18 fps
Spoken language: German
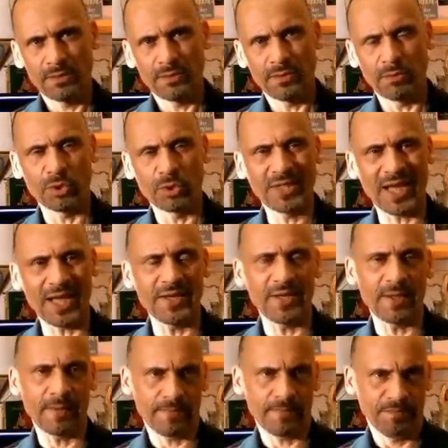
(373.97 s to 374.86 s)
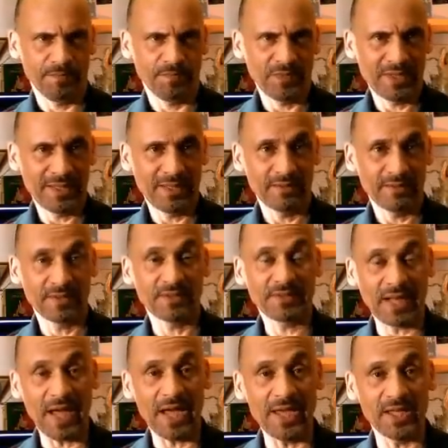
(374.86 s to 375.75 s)
de Montagne.
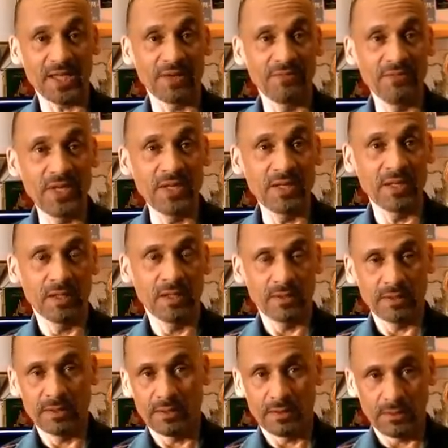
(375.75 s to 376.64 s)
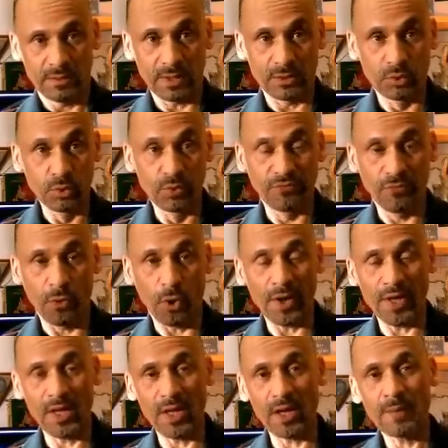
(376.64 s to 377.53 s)
Das gleiche wie der Zug
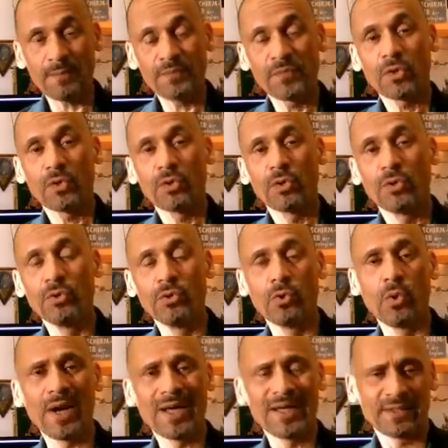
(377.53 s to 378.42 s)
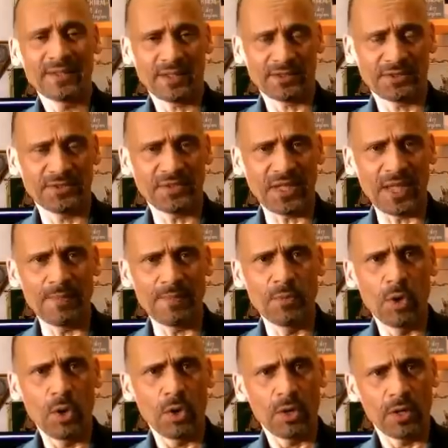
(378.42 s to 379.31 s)
vorher, nur dass es
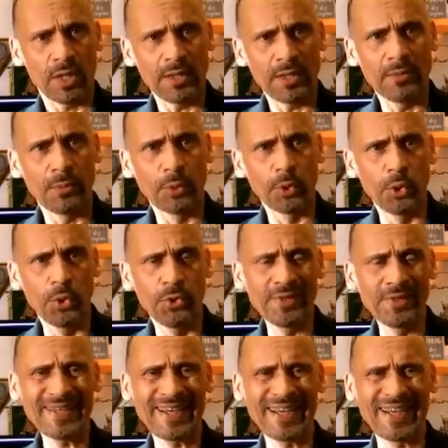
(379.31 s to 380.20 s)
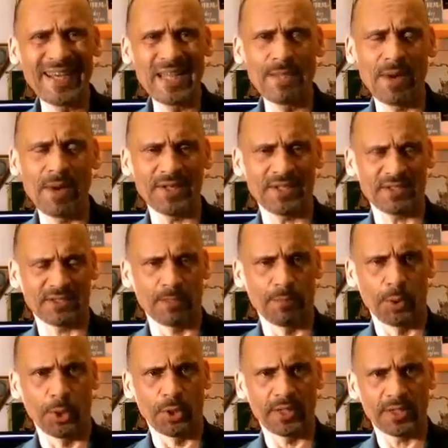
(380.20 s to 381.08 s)
eben in dem rüden Klima des
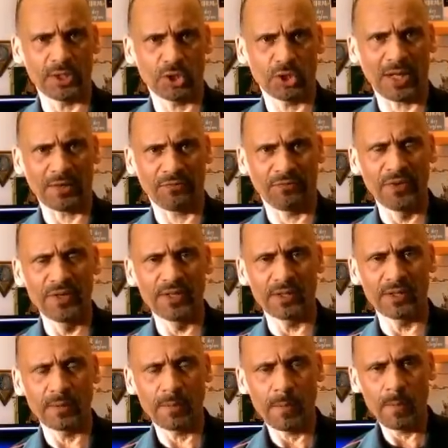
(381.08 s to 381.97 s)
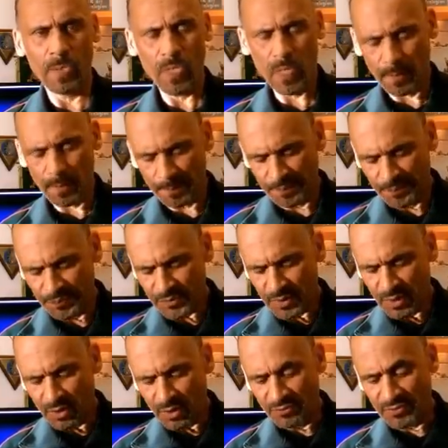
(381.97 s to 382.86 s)
Gebirges stattfindet.
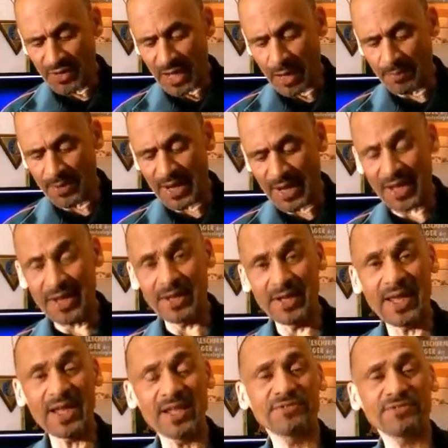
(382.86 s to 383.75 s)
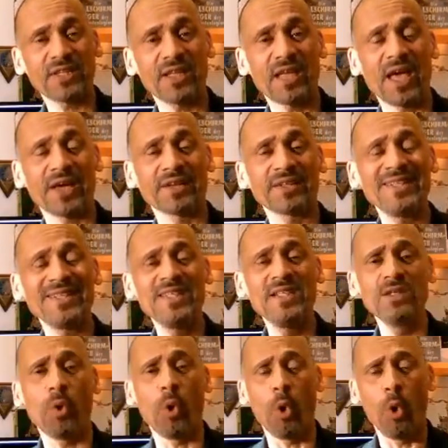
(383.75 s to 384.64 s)
Wir haben eine
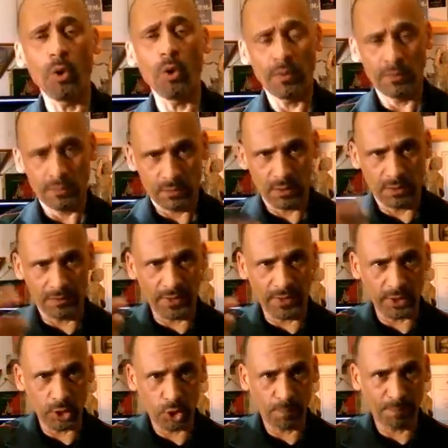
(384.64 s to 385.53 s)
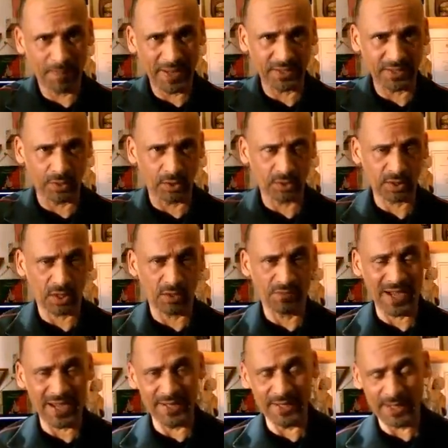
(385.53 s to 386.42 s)
SRIO, ich werde später noch
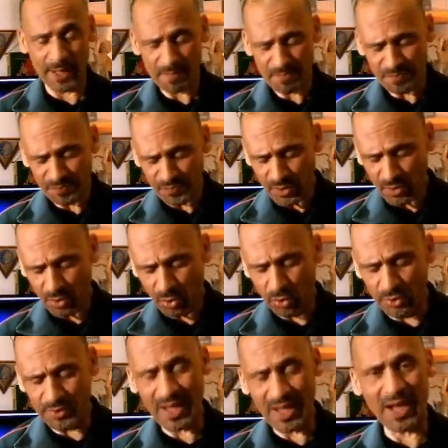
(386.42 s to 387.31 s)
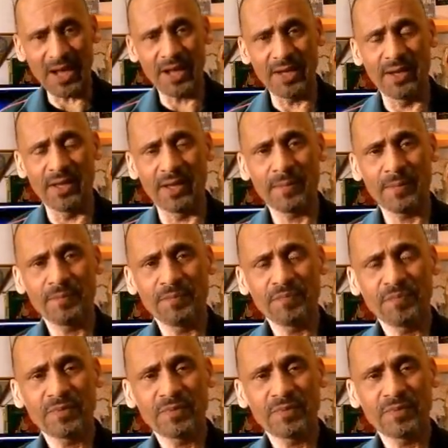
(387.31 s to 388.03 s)
darauf eingehen, und eine